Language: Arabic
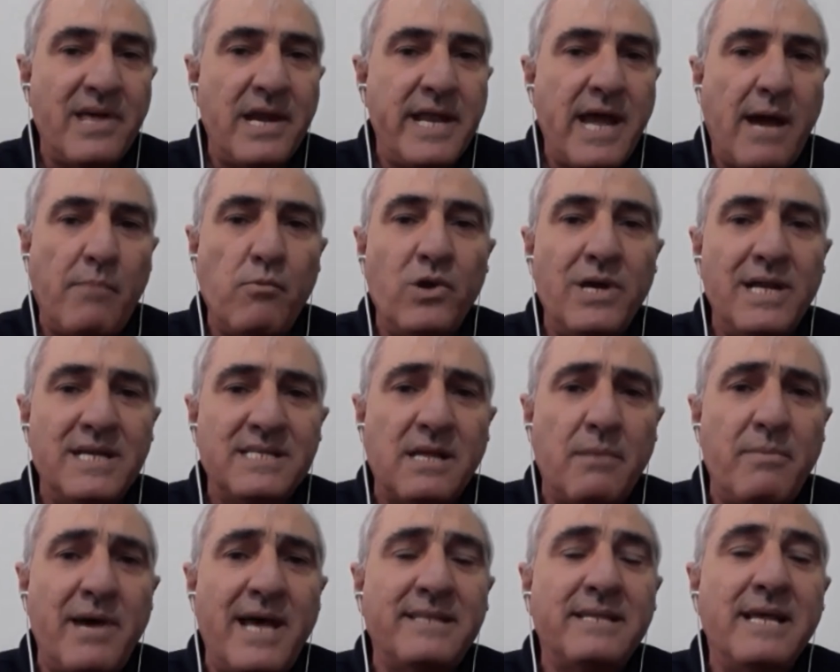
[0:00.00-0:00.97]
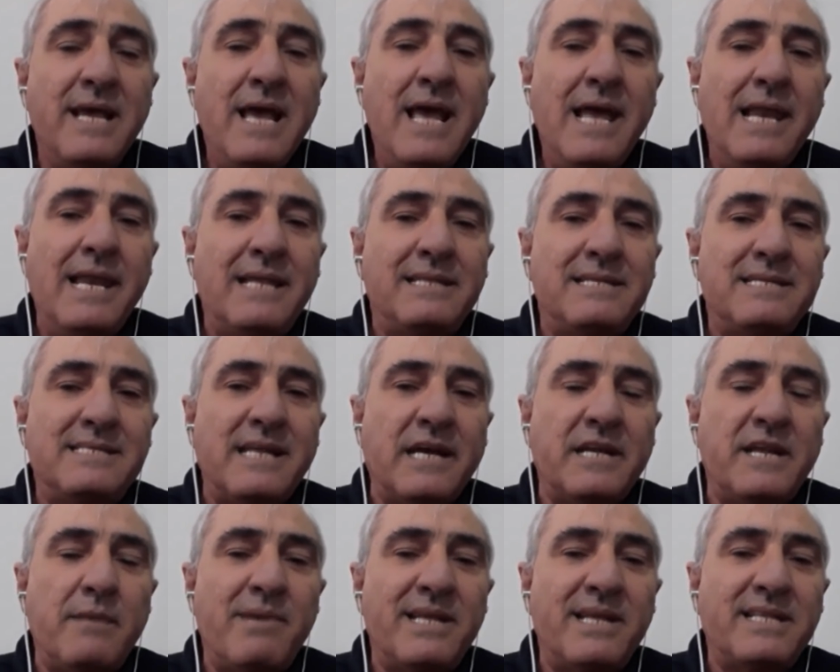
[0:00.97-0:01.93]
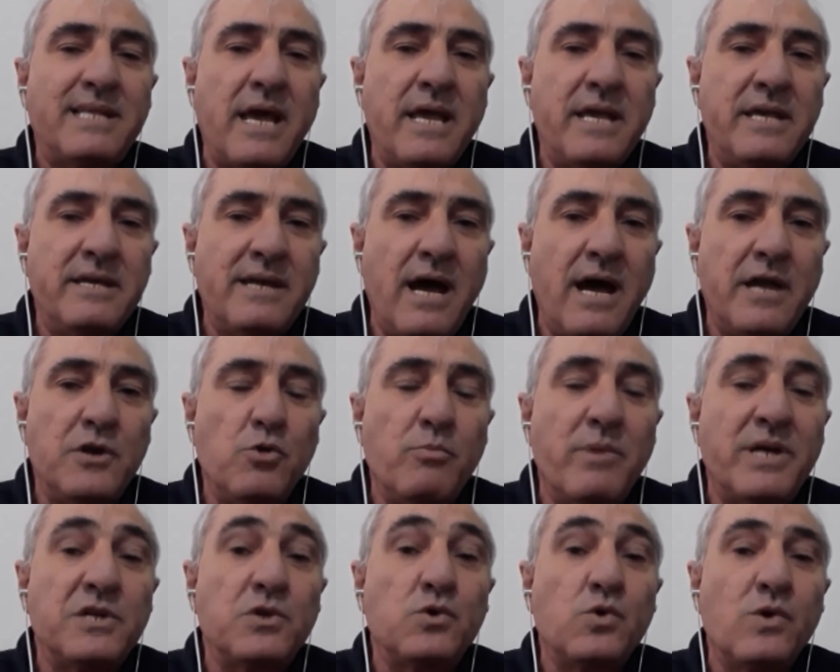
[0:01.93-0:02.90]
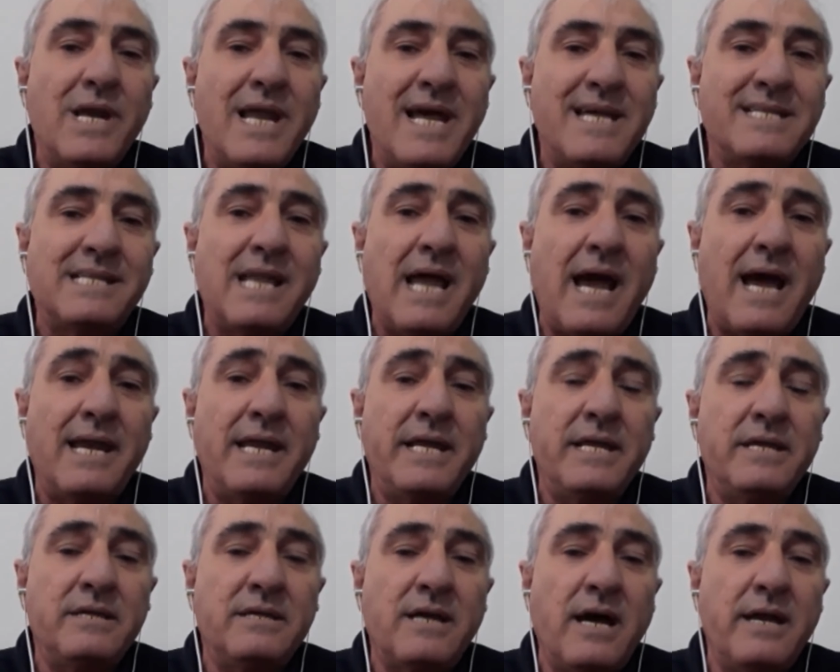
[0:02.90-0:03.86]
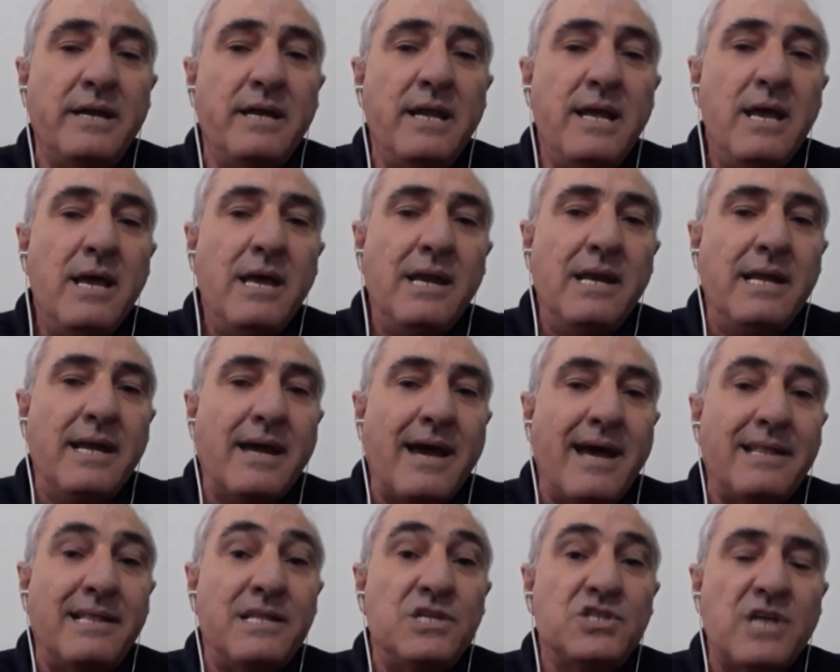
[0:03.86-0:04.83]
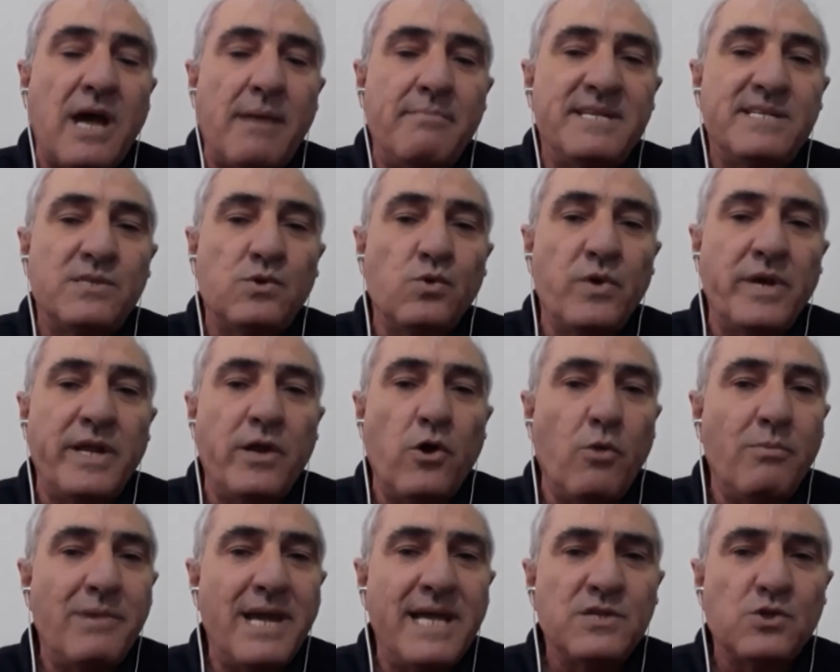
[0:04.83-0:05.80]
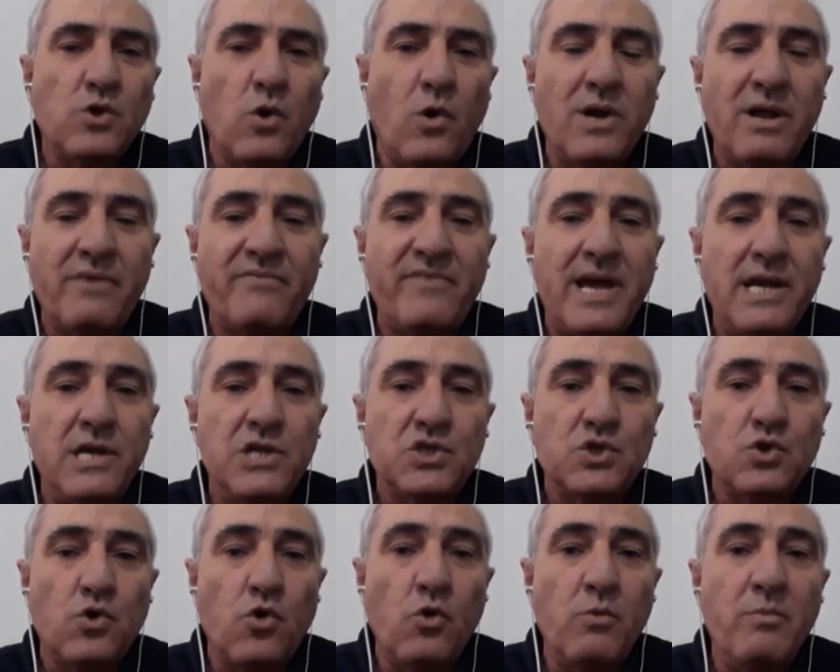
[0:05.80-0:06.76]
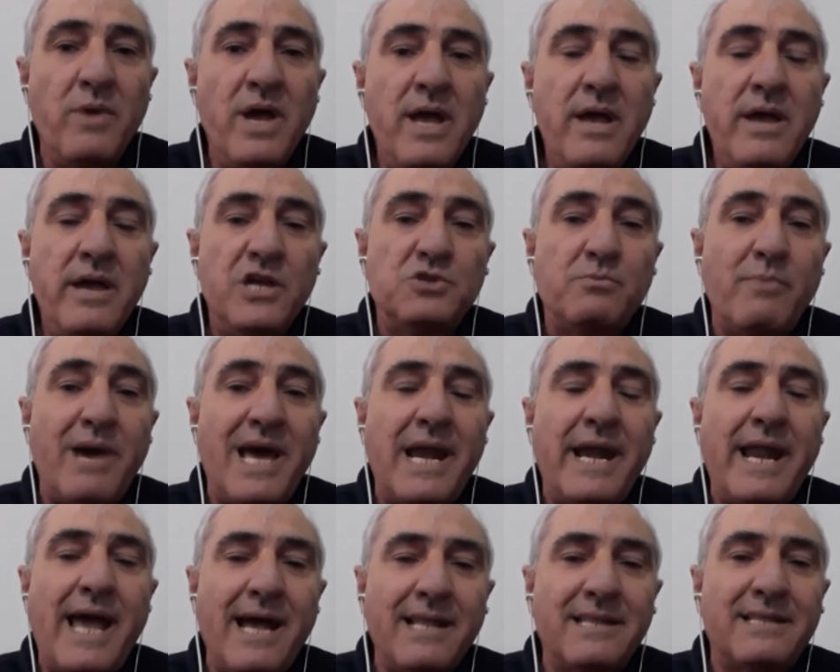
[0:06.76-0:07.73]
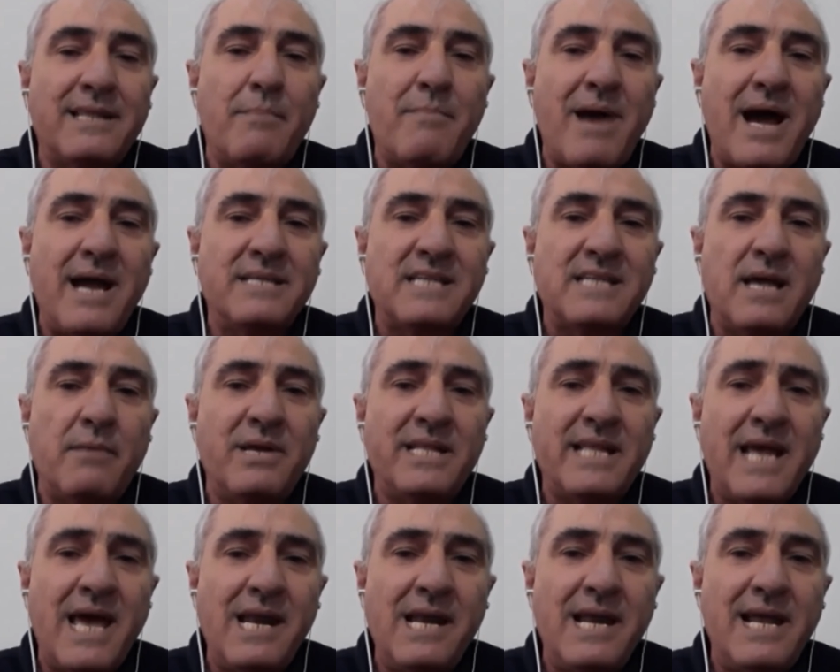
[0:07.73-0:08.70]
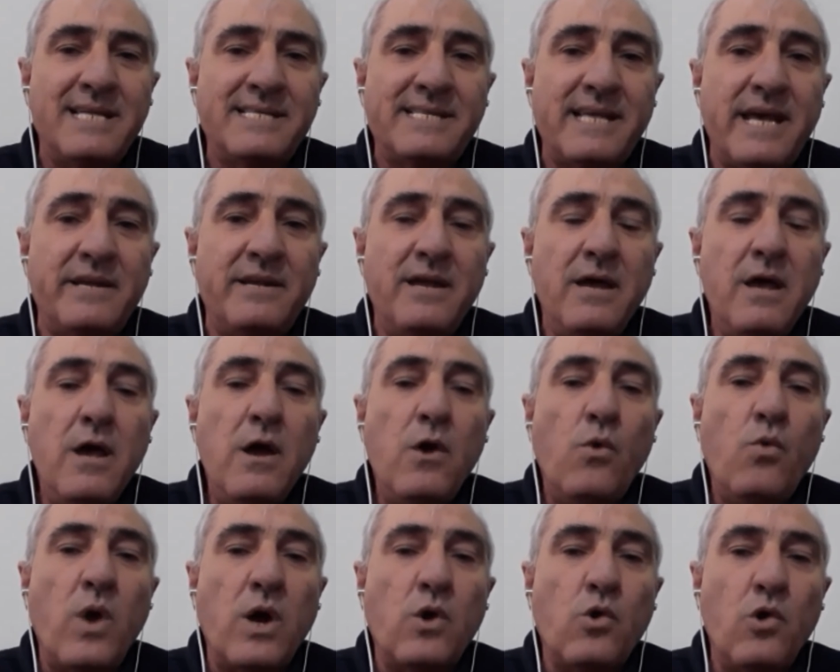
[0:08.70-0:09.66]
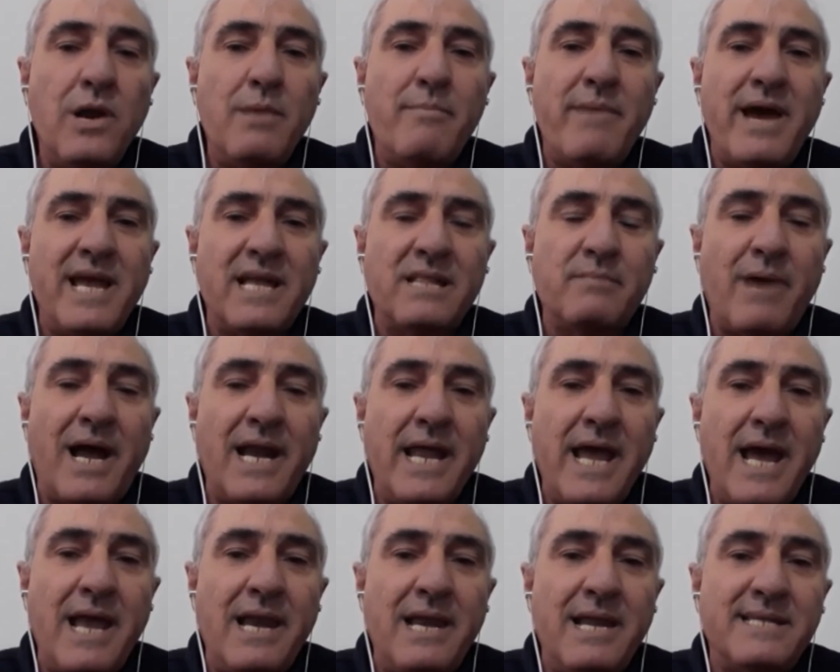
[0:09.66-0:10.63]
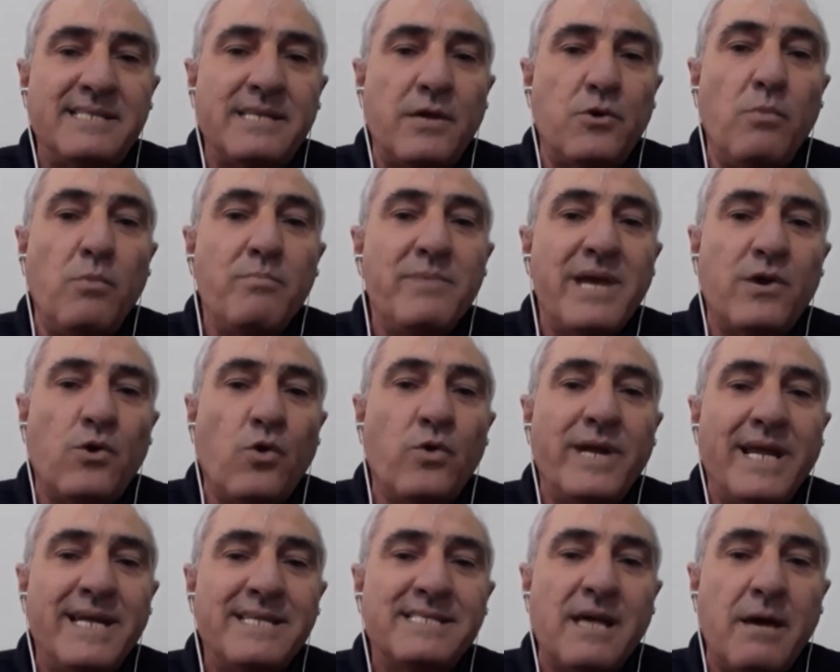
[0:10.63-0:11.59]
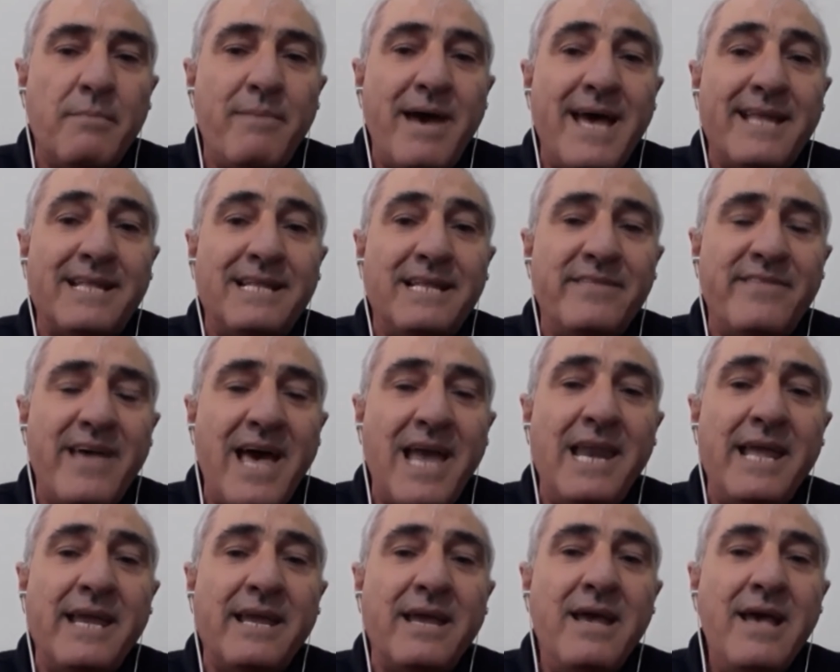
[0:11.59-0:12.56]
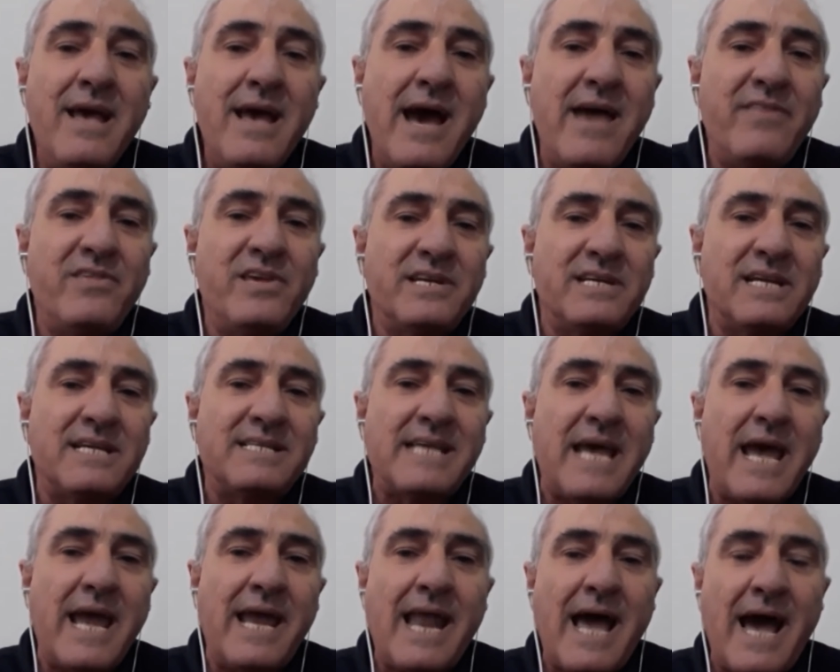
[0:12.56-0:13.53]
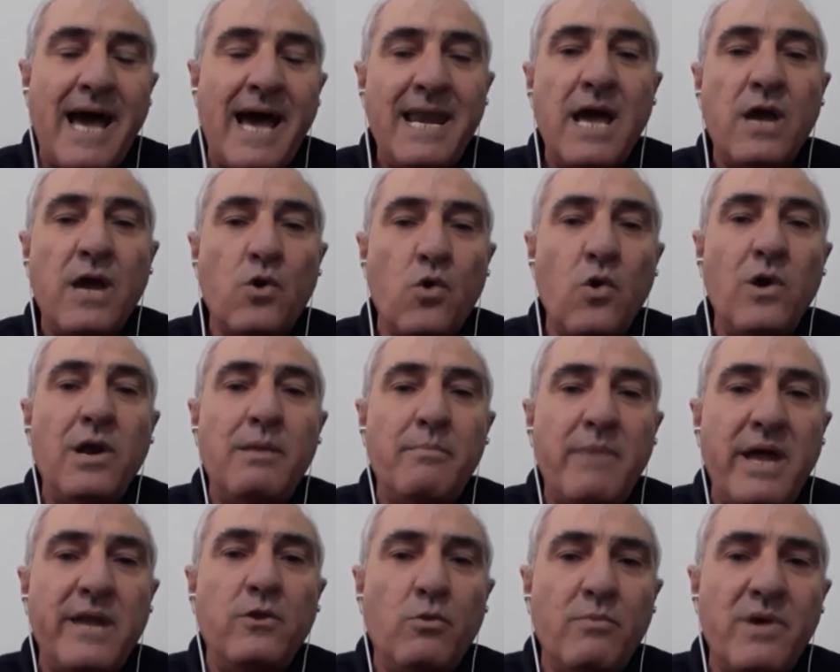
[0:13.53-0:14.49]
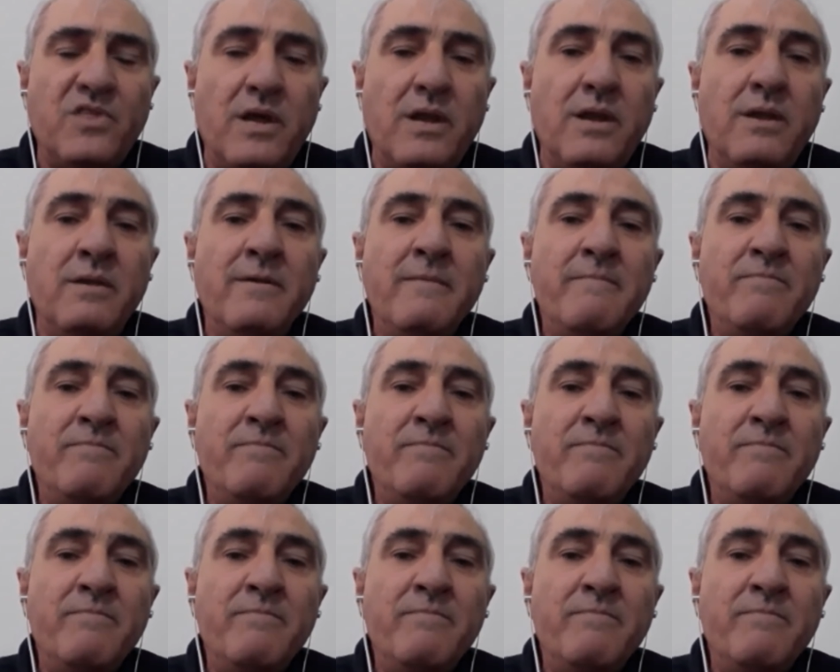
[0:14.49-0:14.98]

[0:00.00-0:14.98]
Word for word: يحمون العصابات التي استخدمتها ايران، يمررون الاسلحه لايران لقتل الشعب السوري، هم ليسوا حلفاء للشعوب الحروب إجمالا حتى مع عصابة آل الأسد وكل ما يتبع لآل الأسد هم يرعون عصابات لذلك هذه الرسائل على كل من يمثل